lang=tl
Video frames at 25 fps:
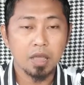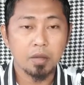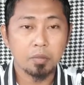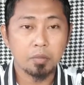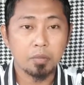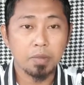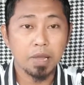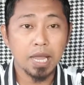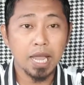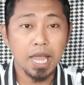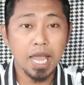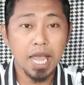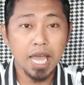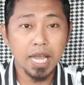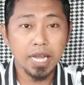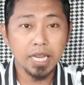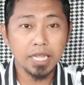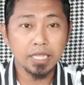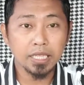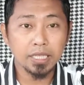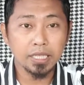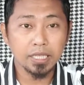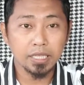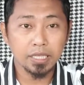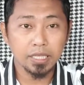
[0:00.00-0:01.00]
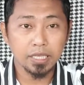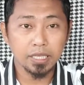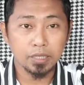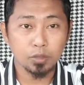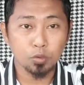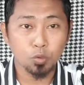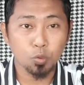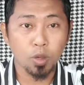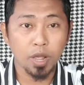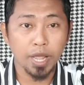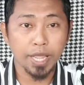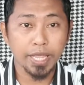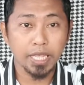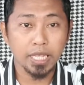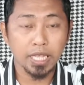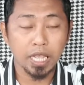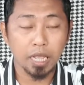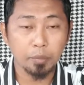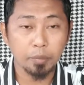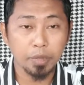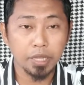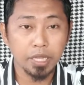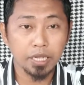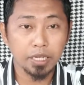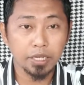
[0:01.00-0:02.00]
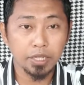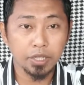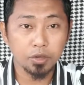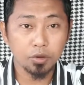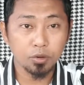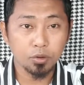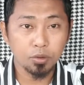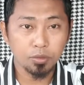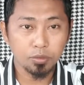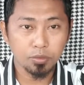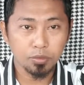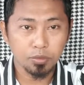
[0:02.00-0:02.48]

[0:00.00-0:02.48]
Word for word: Maaring ito ay kamelyo,